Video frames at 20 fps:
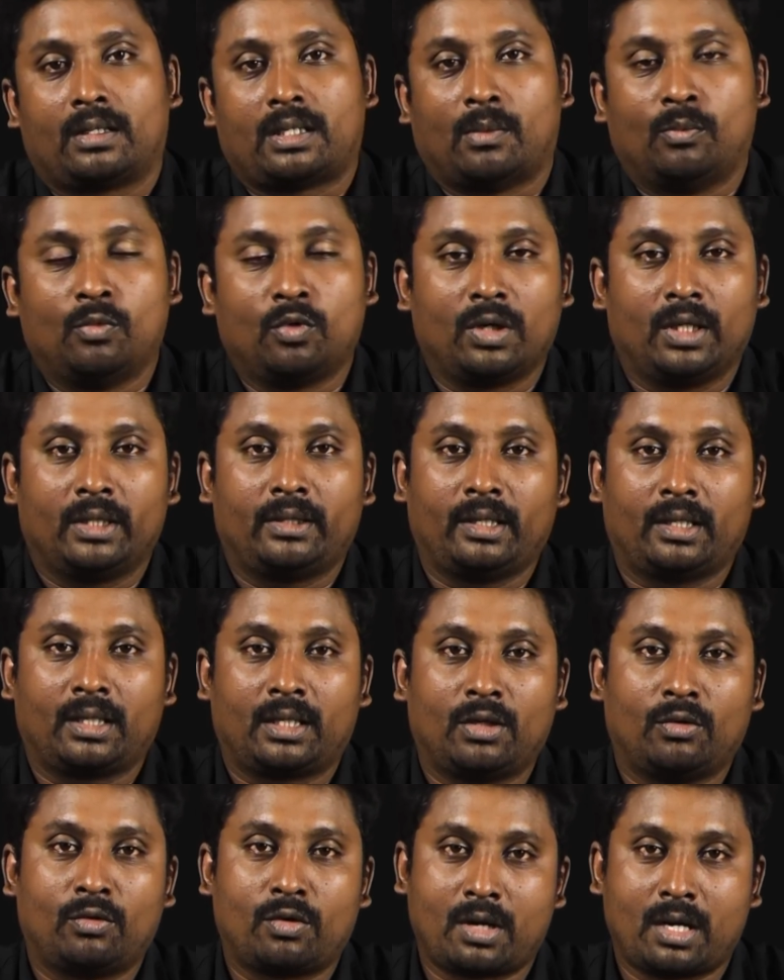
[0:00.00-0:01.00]

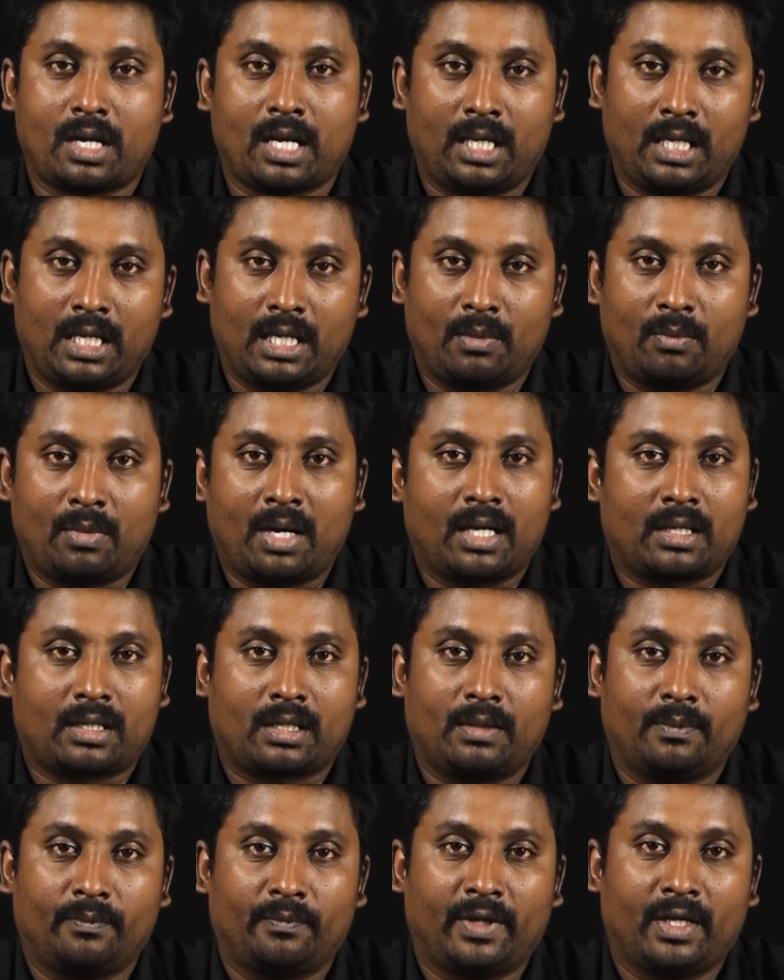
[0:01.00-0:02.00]
சமூகத்திற்கு ஒரு நல்ல
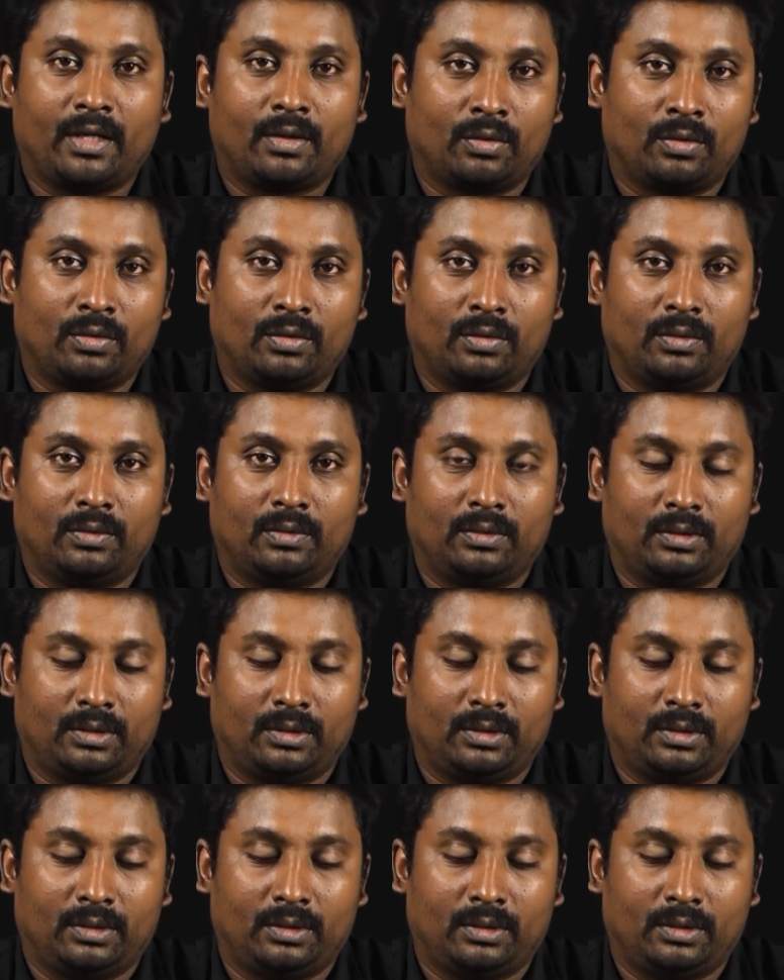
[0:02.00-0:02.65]
மாற்றம் வேணும்